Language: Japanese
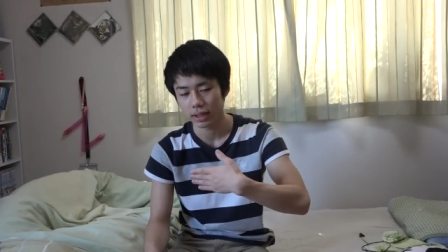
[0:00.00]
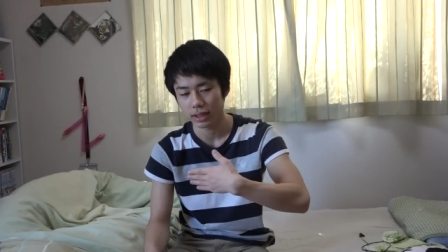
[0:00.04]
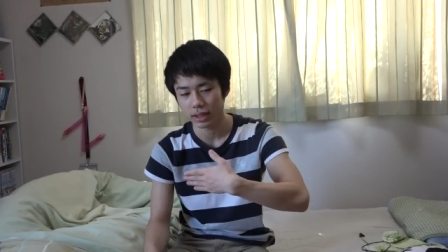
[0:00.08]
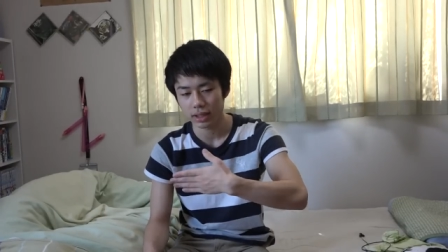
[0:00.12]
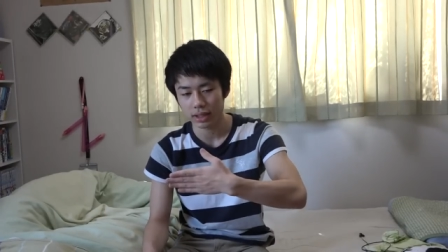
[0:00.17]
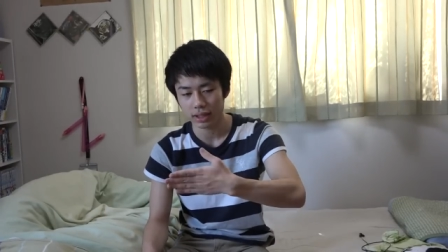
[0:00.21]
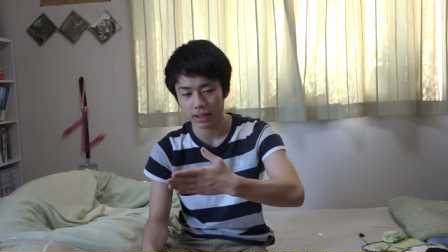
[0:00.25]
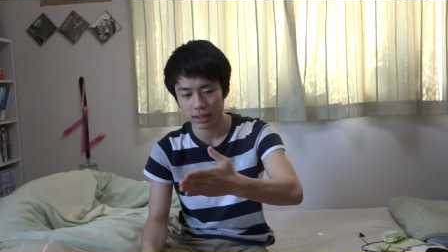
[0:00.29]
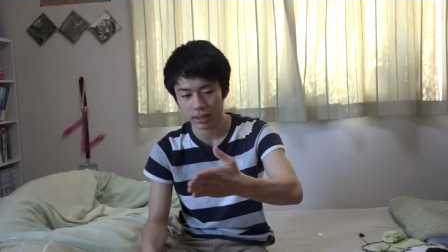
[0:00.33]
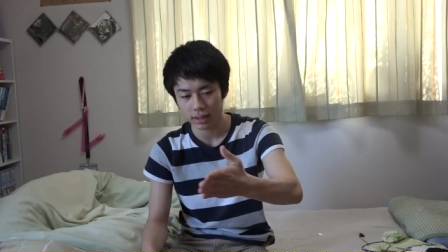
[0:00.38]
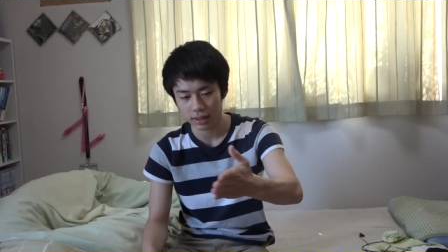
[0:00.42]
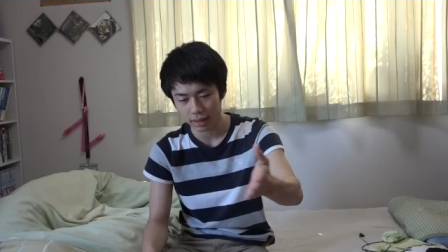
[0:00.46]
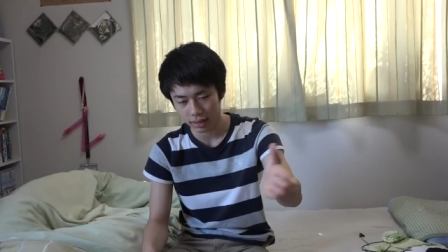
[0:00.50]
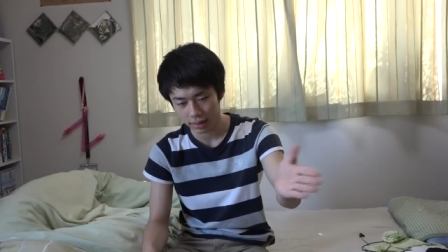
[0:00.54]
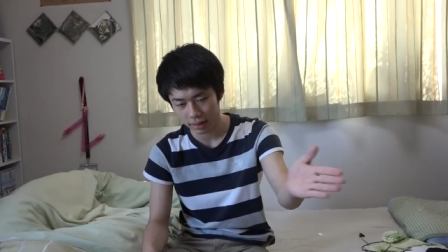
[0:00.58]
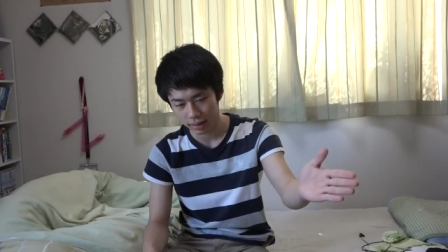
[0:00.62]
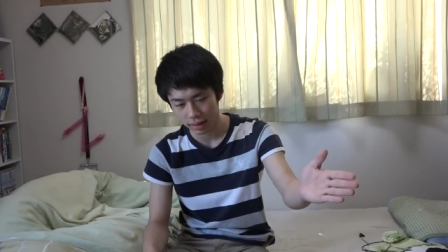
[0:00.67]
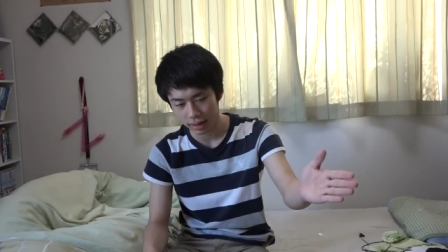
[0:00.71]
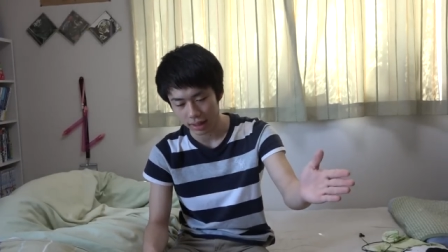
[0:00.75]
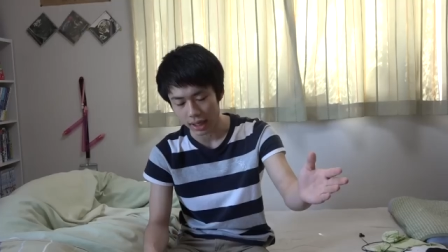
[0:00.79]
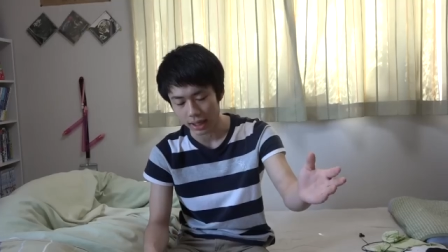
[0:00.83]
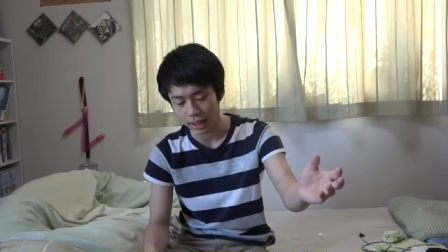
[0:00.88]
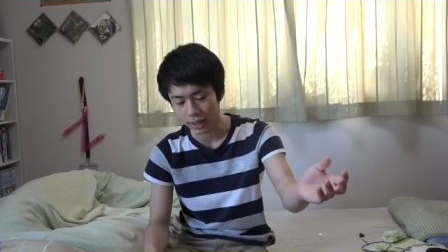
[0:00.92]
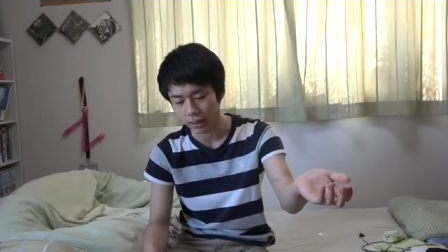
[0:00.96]
キーっ
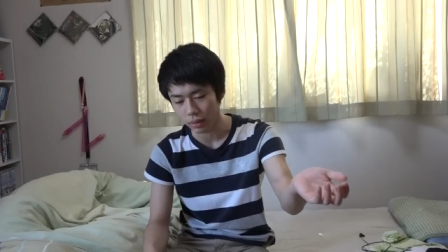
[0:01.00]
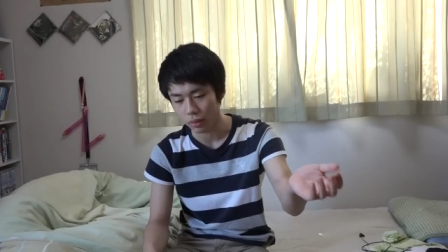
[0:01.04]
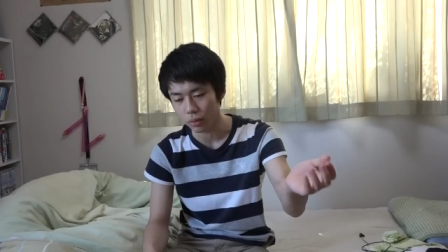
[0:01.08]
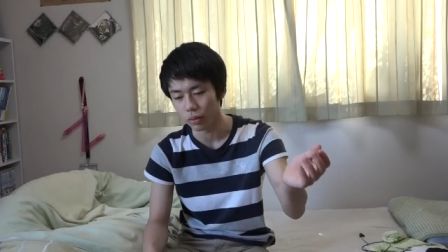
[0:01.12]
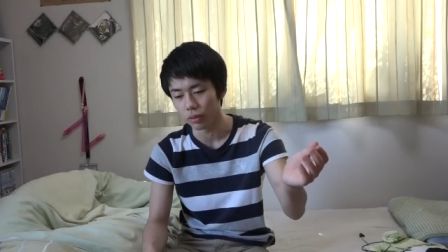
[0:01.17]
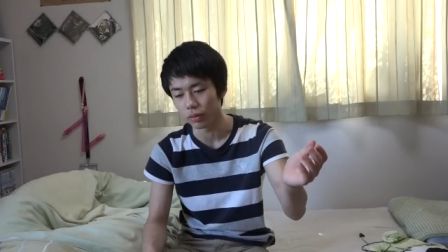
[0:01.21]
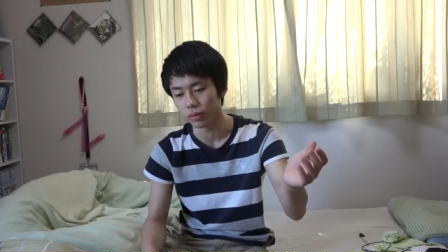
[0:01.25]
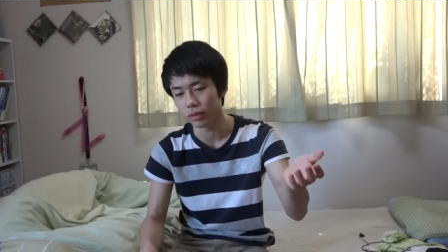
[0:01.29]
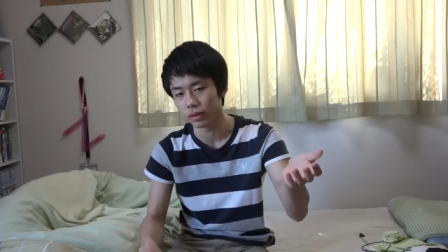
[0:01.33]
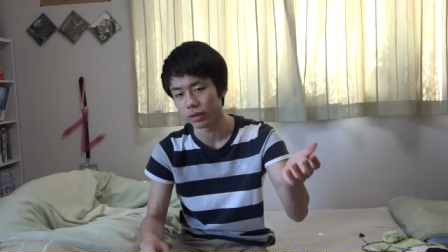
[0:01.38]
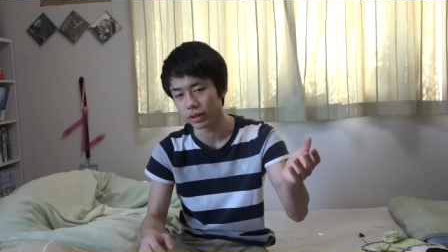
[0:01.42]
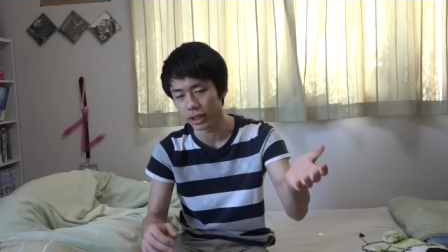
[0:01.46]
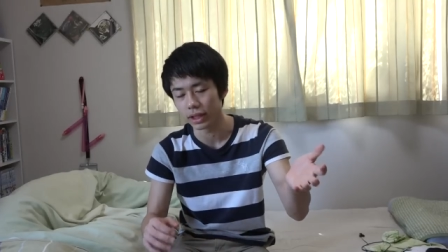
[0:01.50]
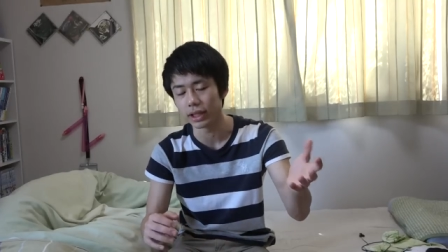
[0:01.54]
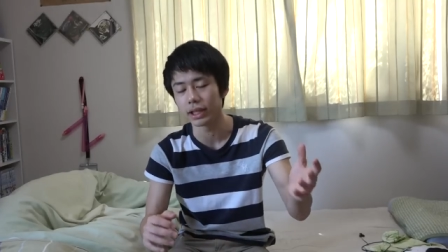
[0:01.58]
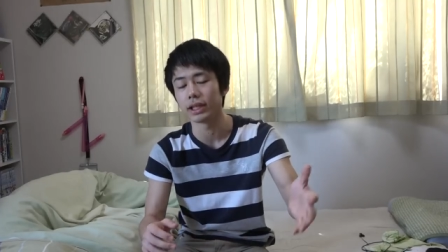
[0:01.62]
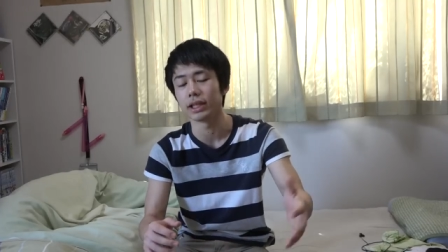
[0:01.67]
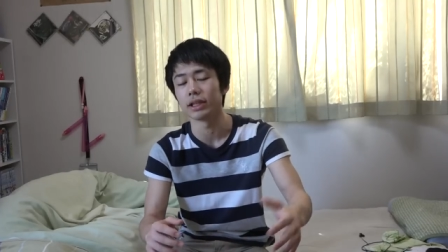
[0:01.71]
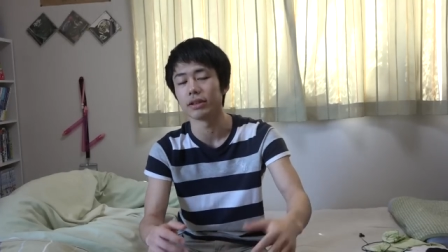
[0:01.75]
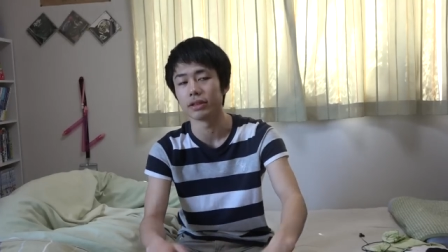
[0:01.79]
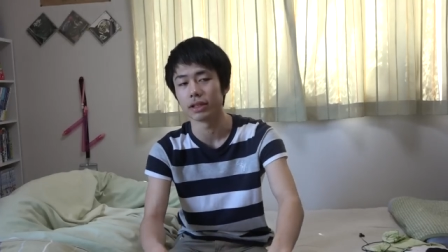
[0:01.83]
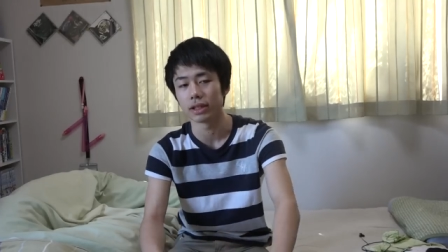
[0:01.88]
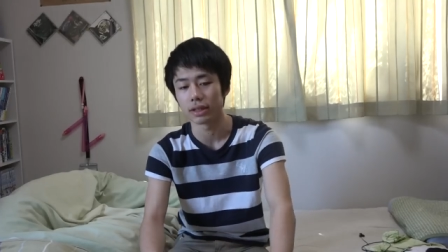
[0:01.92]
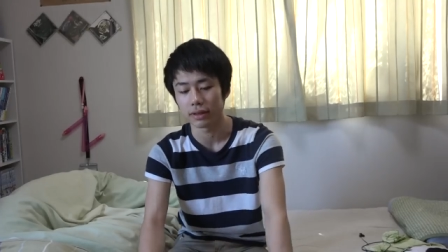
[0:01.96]
て開いて出て
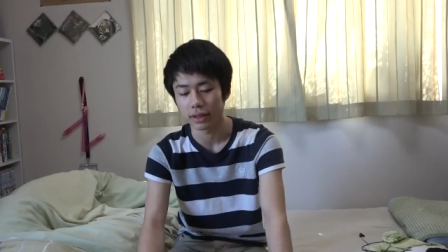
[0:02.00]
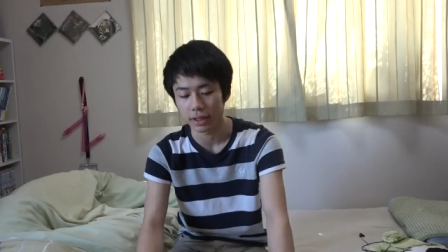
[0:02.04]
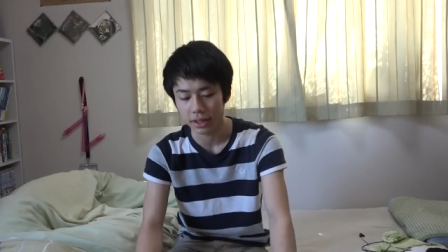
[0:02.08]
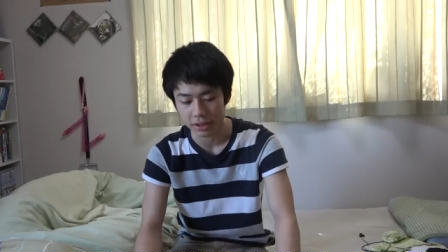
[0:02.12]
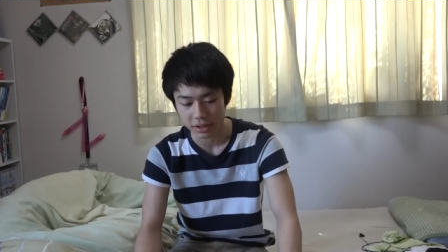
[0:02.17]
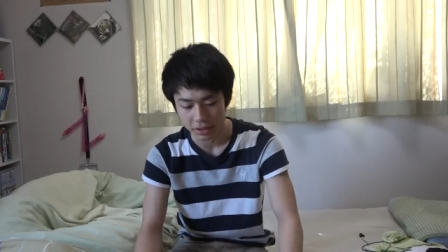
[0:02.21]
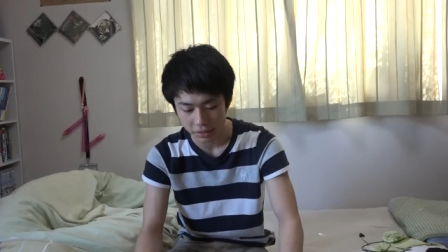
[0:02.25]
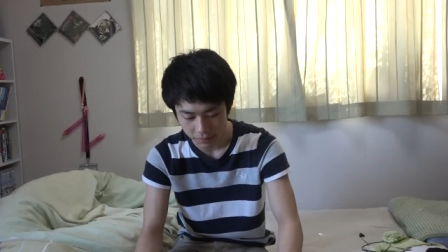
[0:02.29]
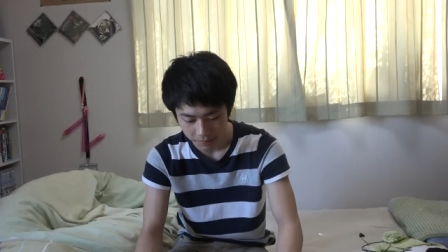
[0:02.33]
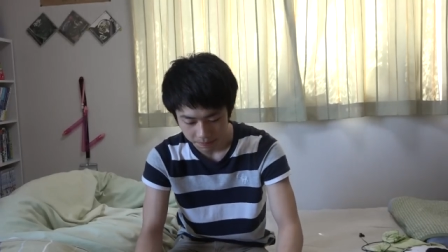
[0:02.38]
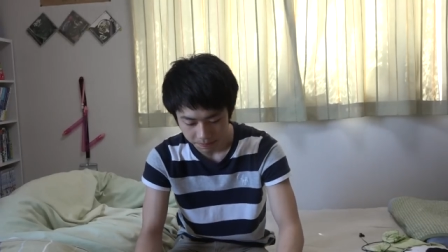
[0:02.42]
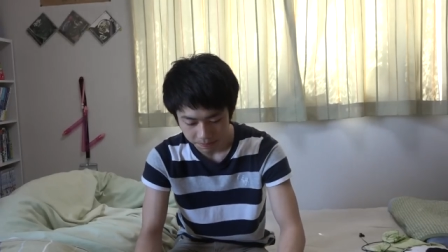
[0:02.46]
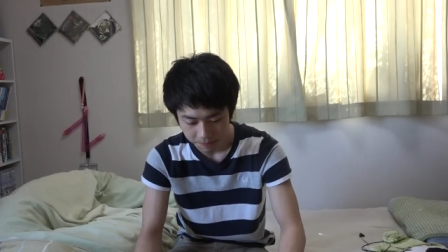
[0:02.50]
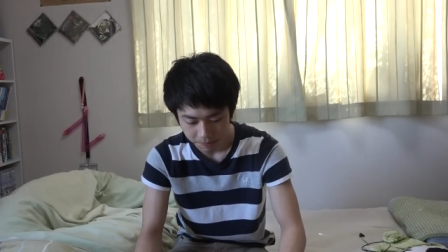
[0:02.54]
きてくれたわけです。